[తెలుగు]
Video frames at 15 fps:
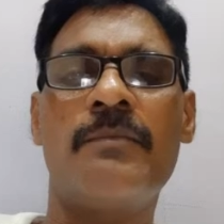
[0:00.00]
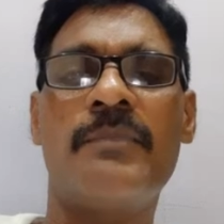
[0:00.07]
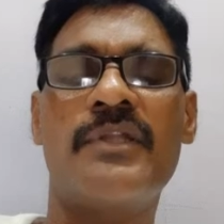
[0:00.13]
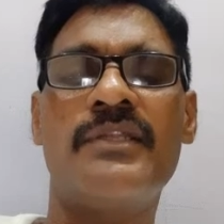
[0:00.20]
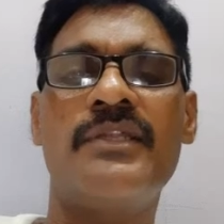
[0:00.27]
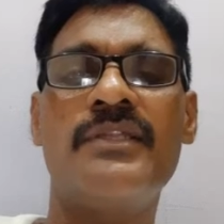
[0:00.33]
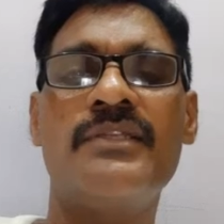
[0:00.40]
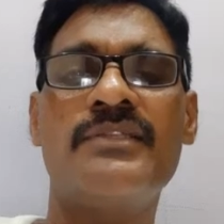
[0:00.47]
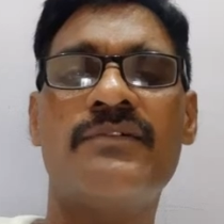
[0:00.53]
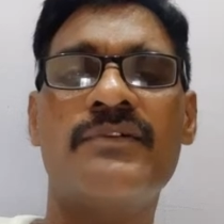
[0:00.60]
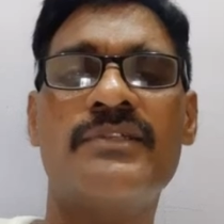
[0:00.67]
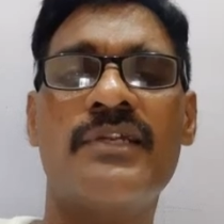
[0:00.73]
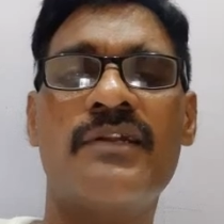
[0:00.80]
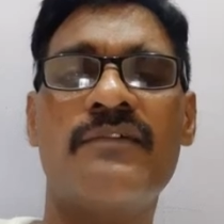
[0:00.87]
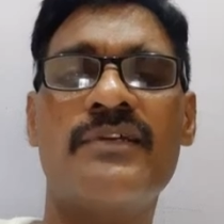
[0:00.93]
పద్దెనిమిది
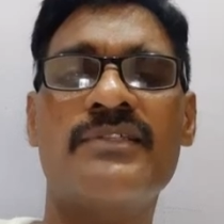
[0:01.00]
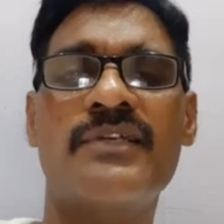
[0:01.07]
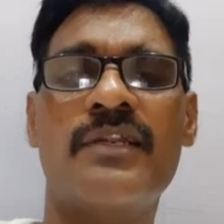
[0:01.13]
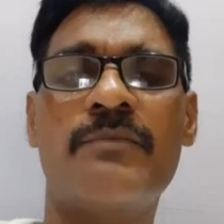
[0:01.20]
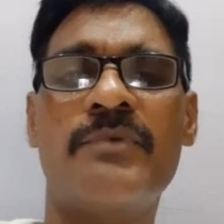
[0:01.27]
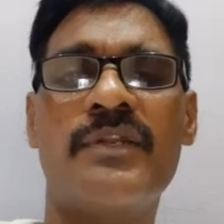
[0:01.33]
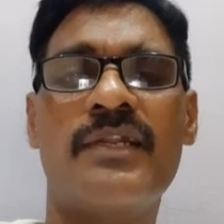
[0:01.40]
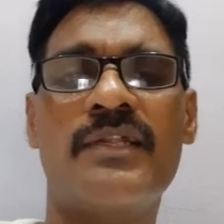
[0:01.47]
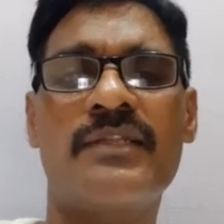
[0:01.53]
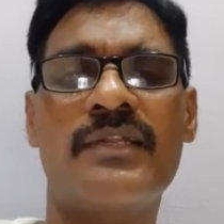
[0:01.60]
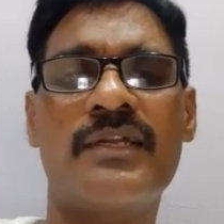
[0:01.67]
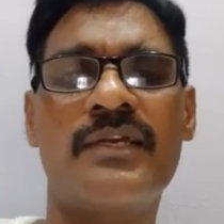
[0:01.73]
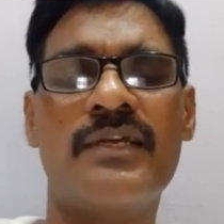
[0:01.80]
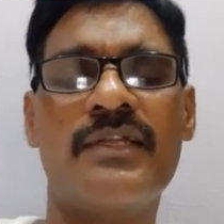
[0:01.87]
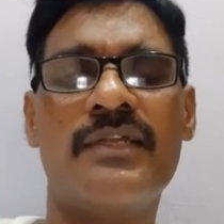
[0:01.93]
సంవత్సరాల వయసు గల
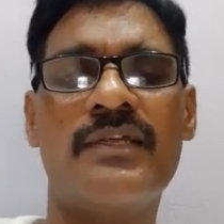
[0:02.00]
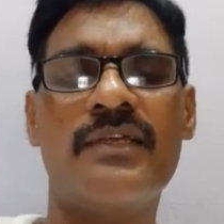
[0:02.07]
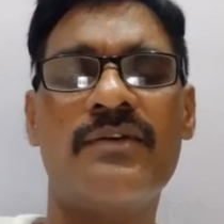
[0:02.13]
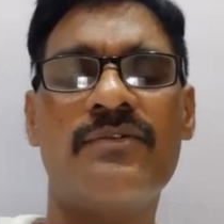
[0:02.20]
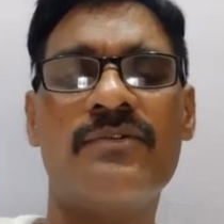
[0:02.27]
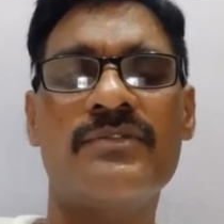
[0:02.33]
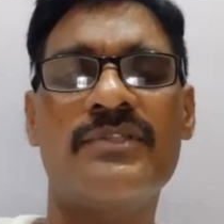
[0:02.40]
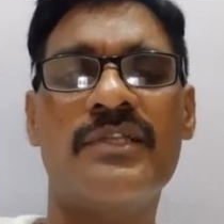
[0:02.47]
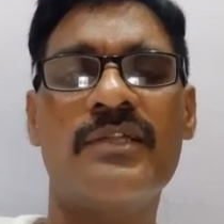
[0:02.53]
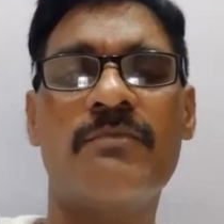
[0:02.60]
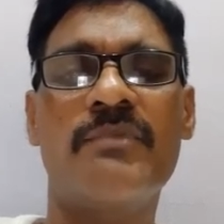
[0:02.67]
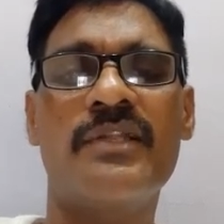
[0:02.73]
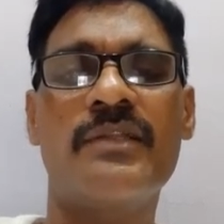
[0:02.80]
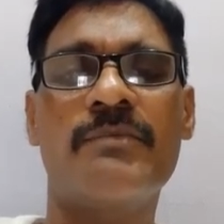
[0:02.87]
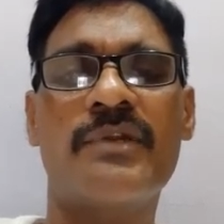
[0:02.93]
పిల్లలందరికీ ఉచిత
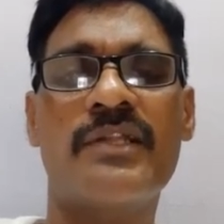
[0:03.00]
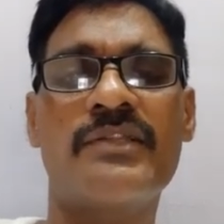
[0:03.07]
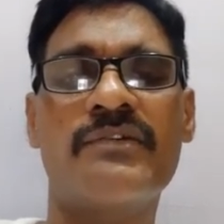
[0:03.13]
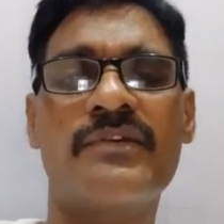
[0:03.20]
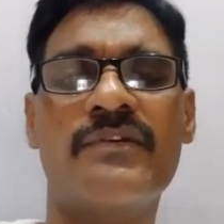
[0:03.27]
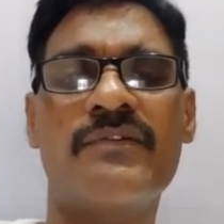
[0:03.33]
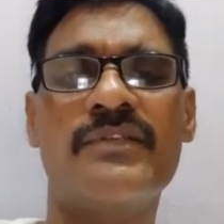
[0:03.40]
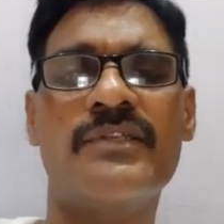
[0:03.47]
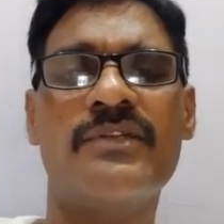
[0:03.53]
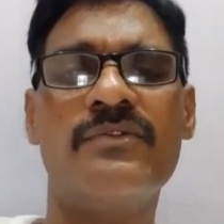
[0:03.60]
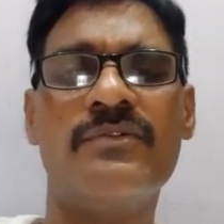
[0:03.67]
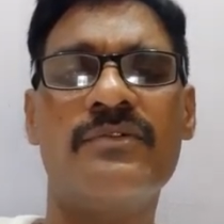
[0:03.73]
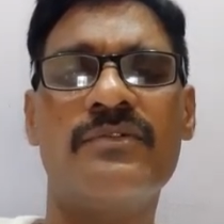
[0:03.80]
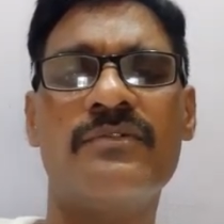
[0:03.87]
నిర్బంధ ప్రాథమిక విద్యను